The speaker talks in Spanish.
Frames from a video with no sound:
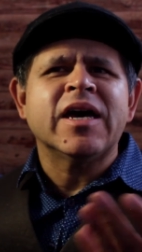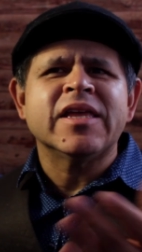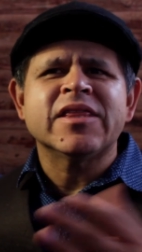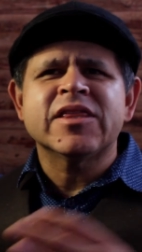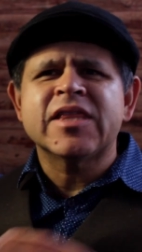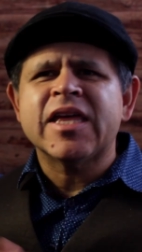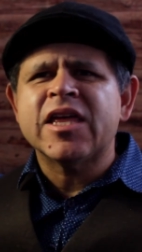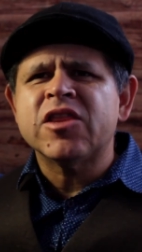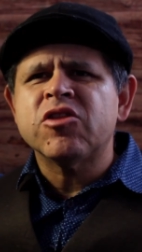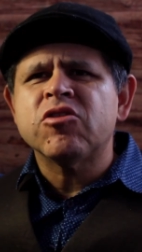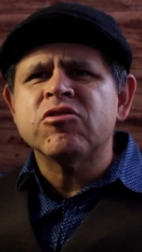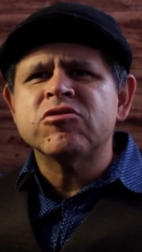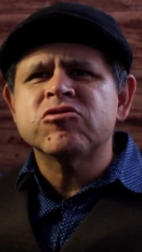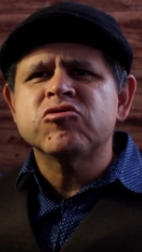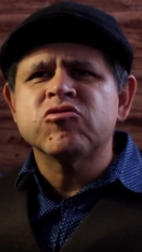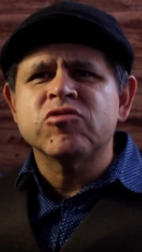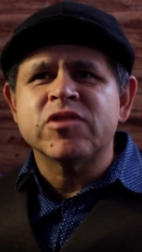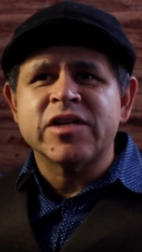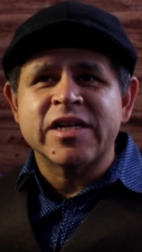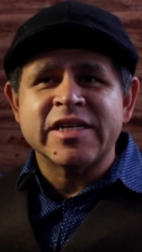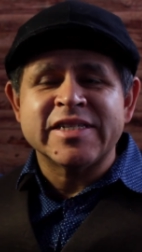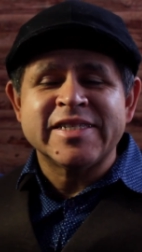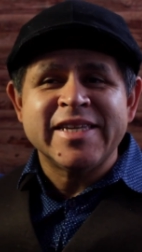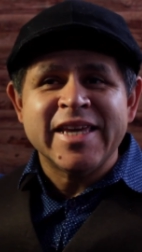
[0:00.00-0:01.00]
cantando su
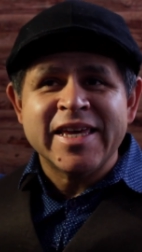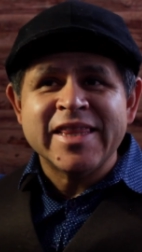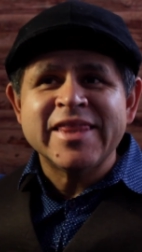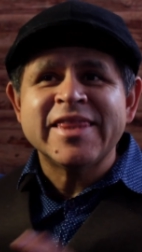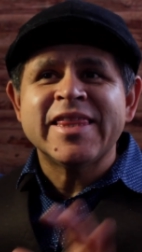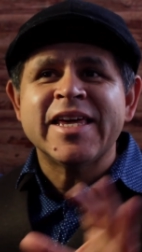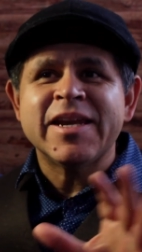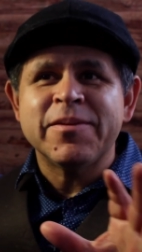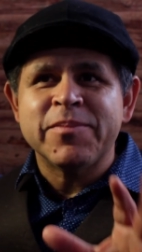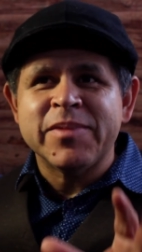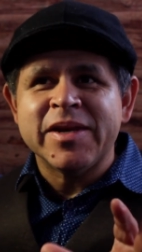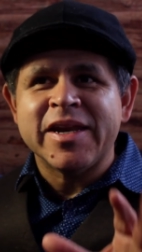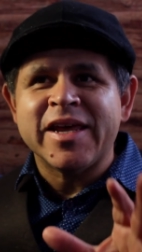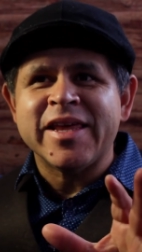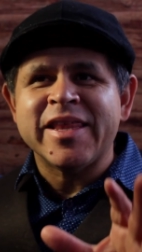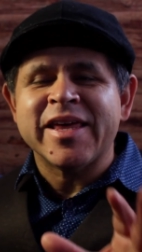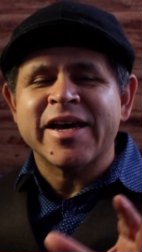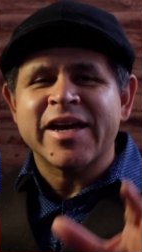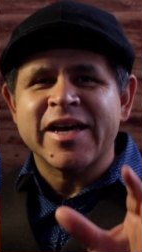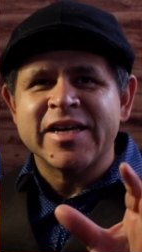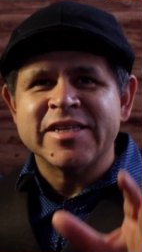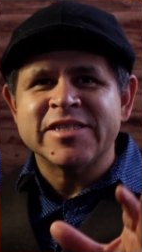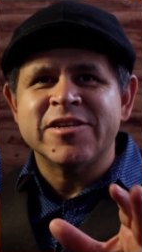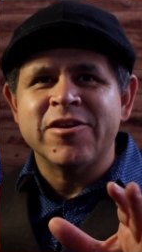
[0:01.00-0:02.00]
recién
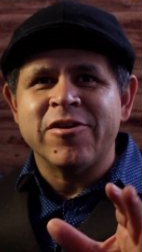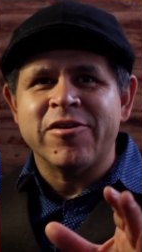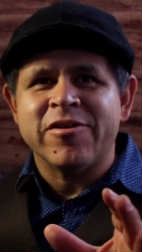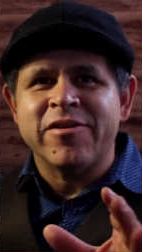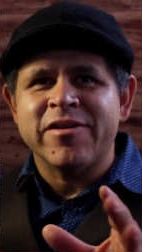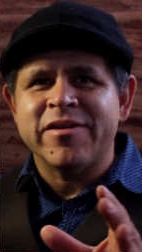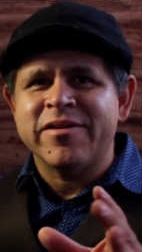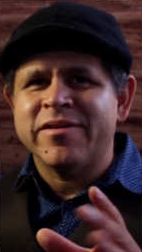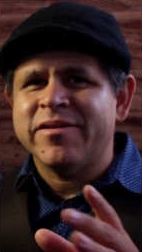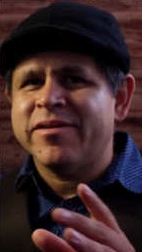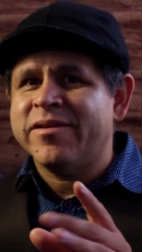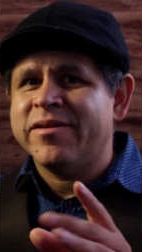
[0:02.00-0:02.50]
terminada canción.